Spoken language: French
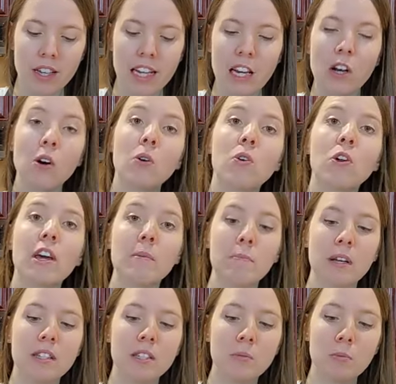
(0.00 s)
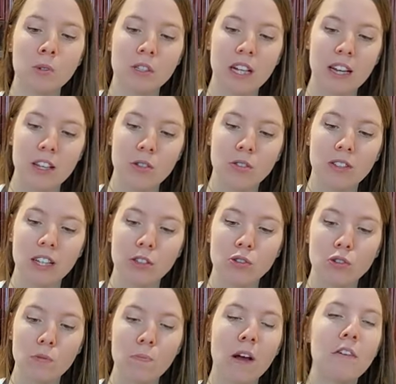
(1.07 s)
Et là, on l'a épaissi pour que ça aille une
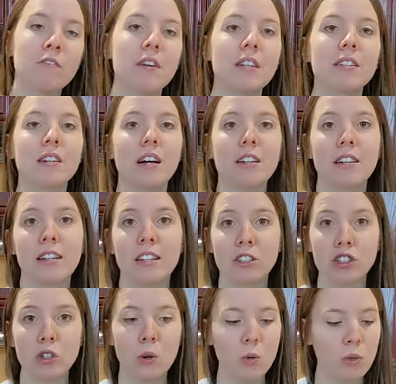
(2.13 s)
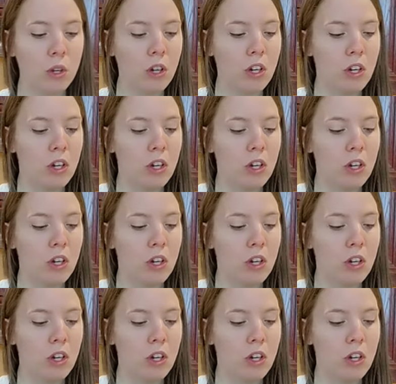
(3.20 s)
texture parfaite quand elle est chaude.